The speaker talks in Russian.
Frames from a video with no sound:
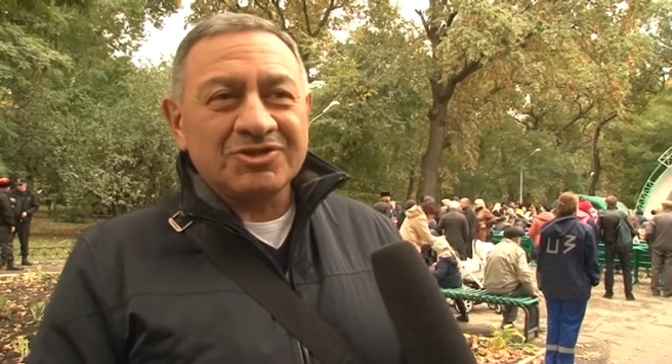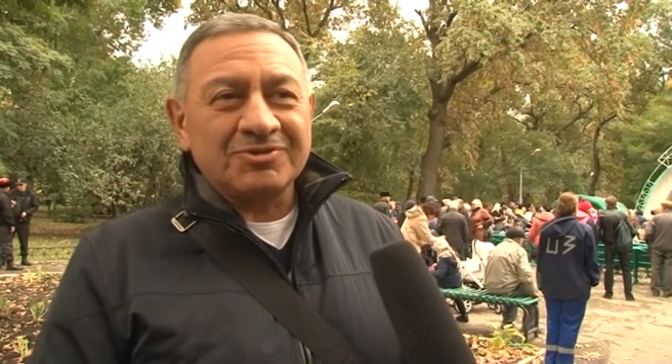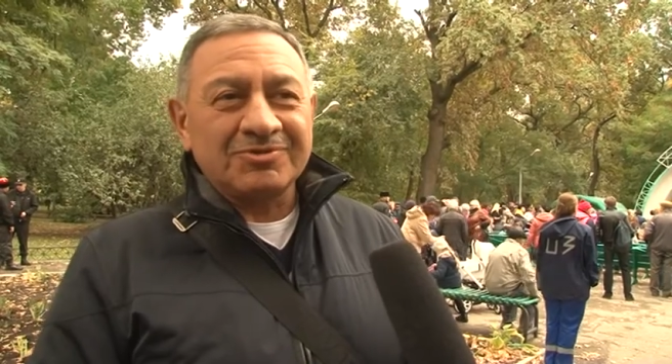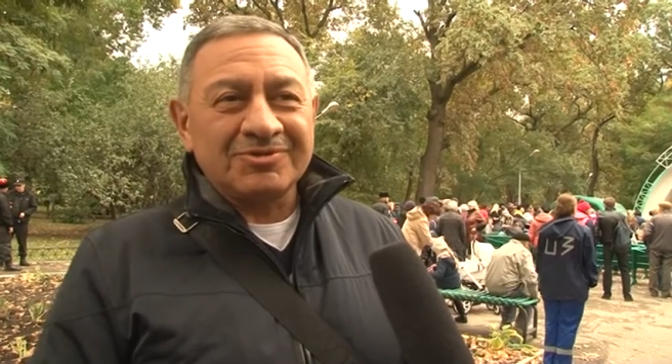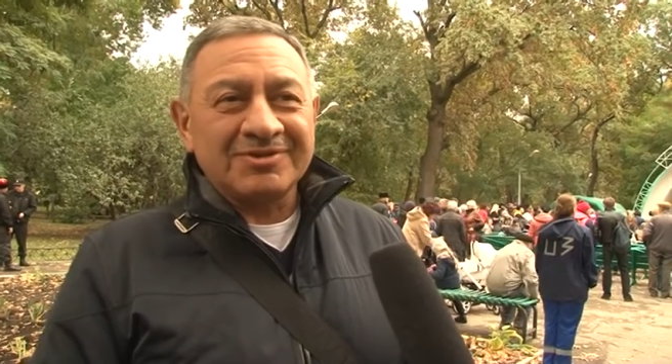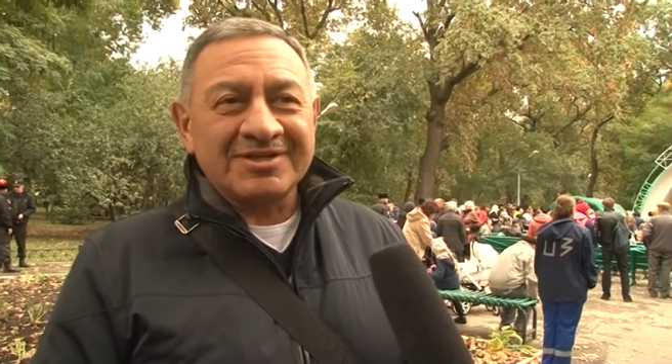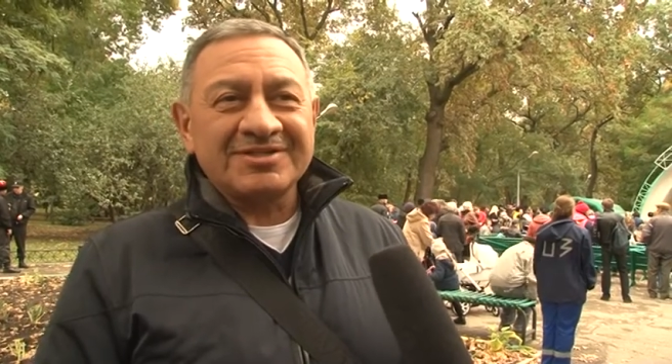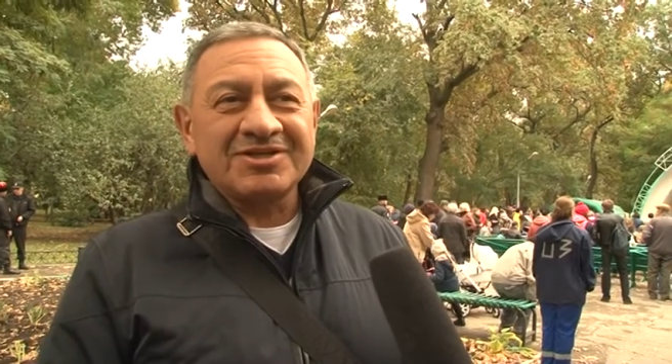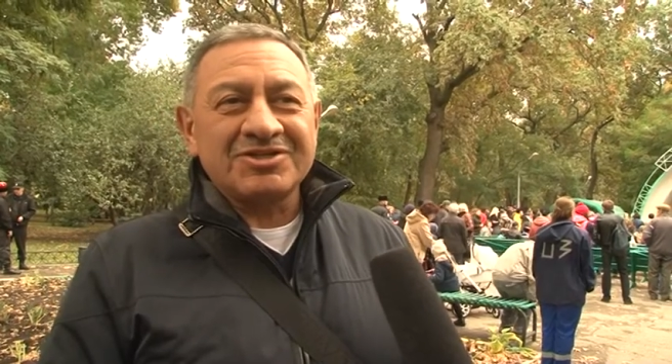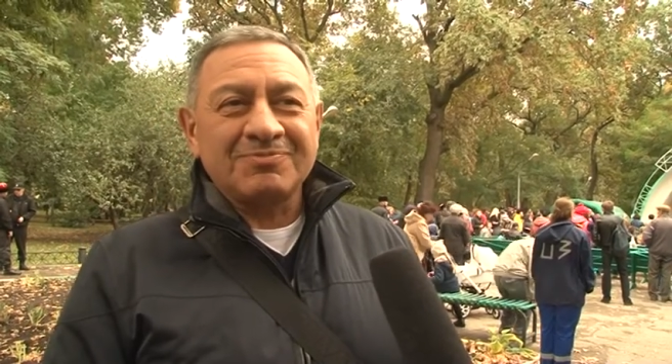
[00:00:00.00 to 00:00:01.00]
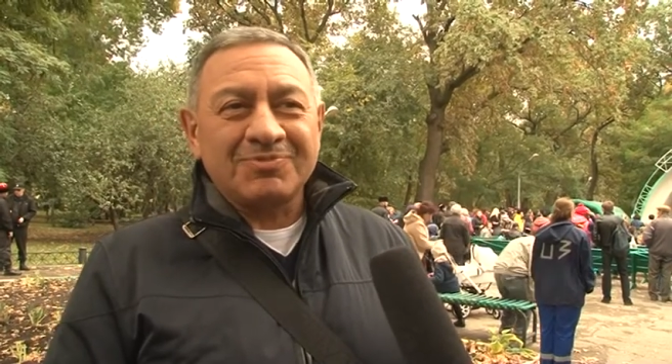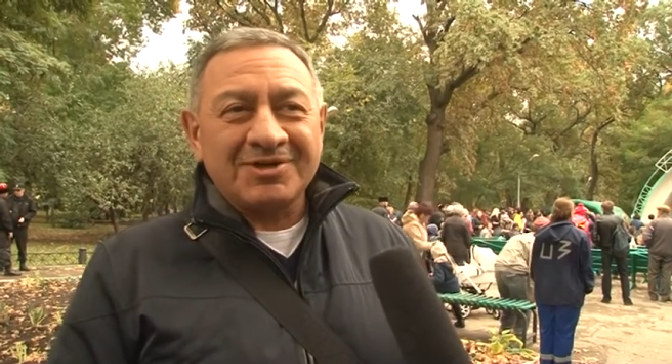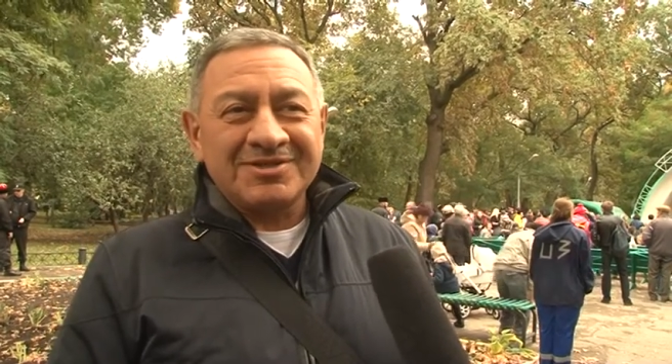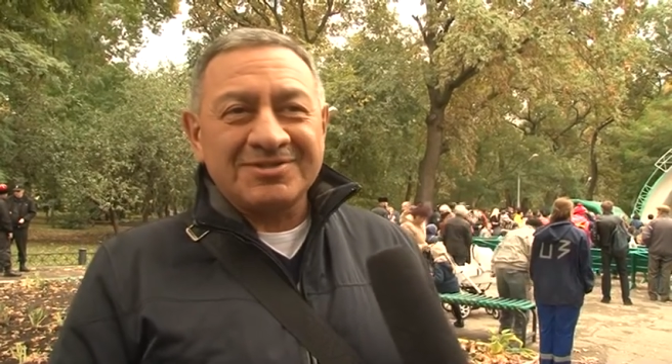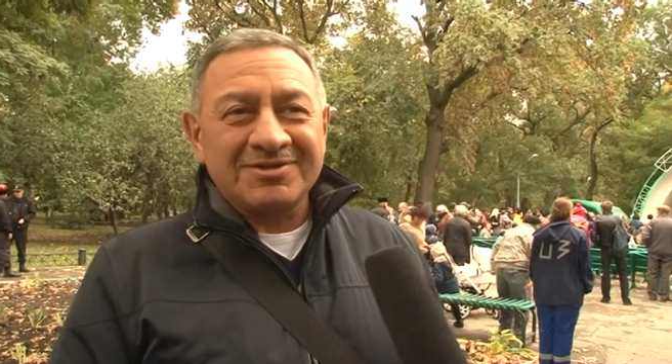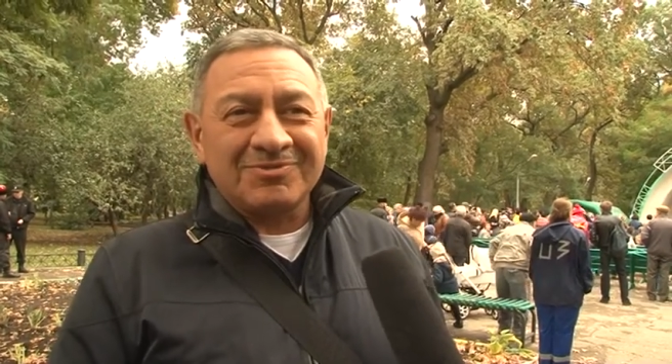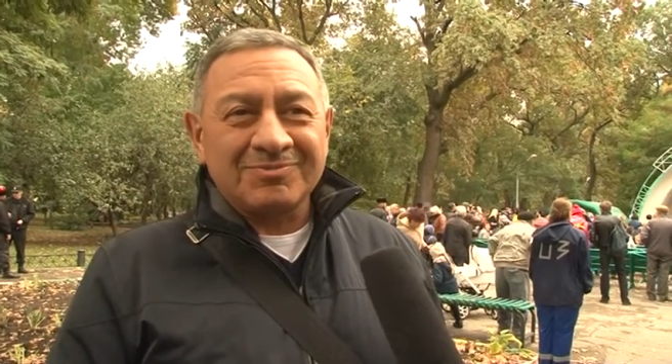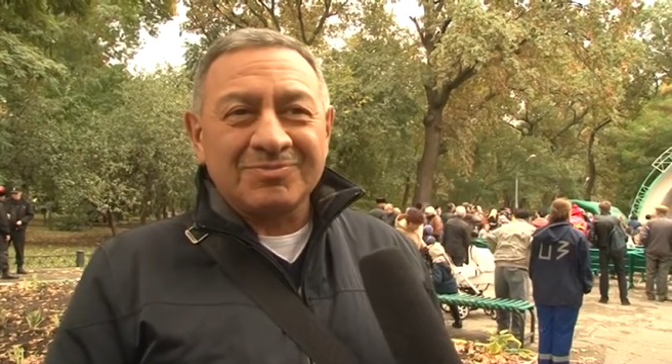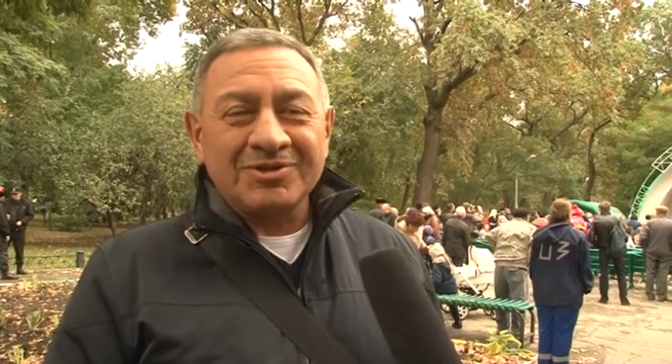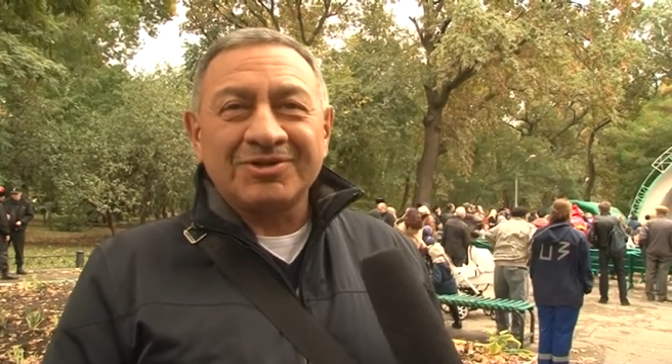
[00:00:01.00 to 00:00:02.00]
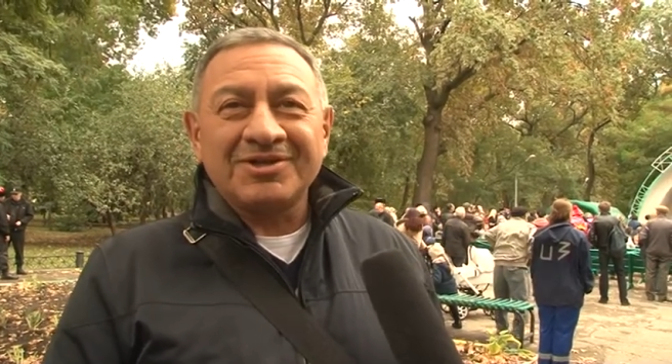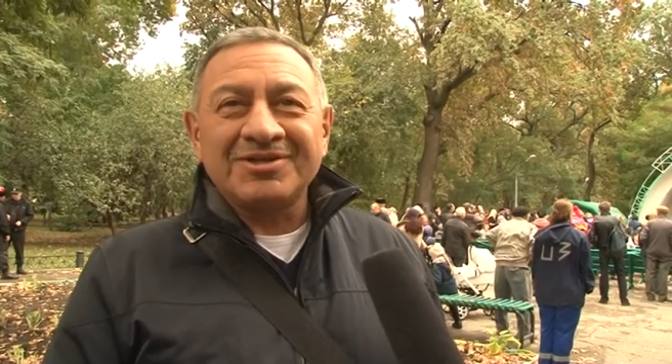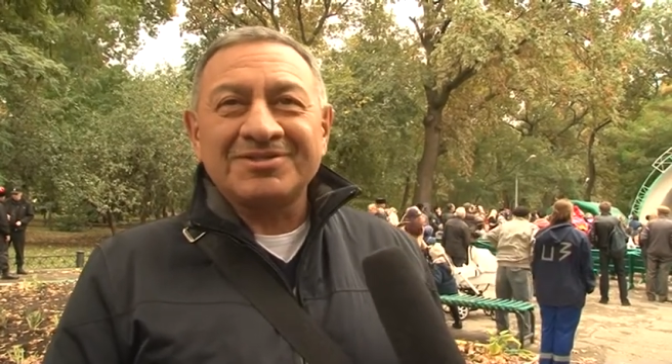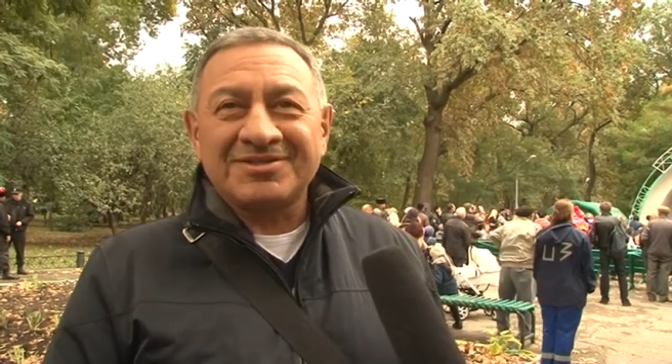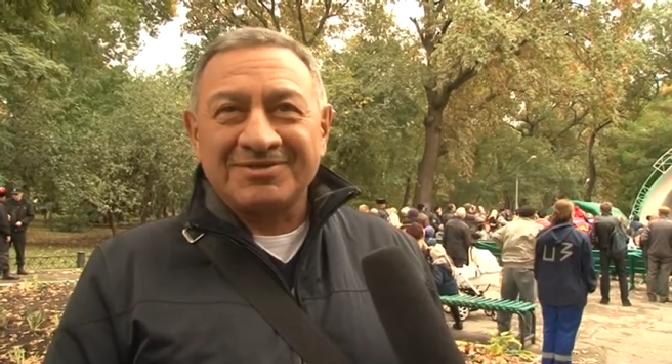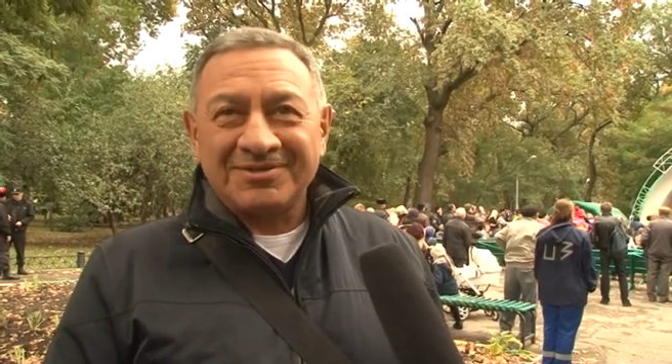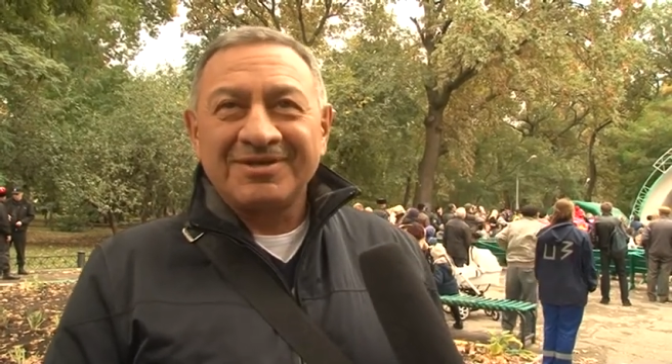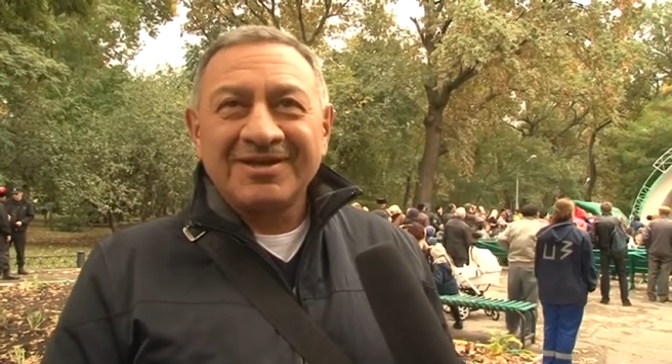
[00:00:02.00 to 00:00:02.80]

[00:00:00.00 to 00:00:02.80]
что казачий праздник, он был, есть и